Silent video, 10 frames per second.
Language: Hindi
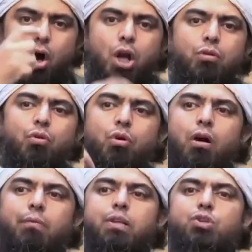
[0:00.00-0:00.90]
और वो
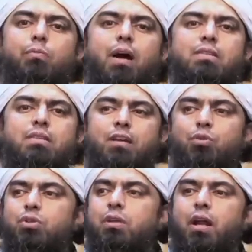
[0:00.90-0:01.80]
अपनी जुबान से
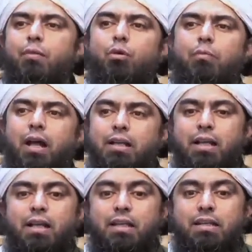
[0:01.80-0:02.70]
उस कलाम को बयान
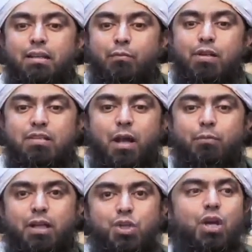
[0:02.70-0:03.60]
करेंगे ये नबी
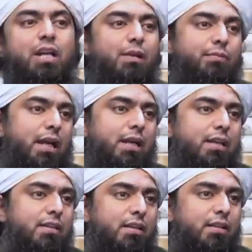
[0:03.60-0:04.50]
इस्लाम की निशानियां बताई
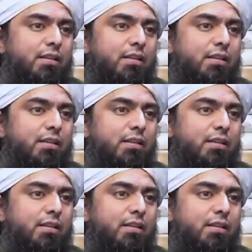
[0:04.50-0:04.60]
गई थी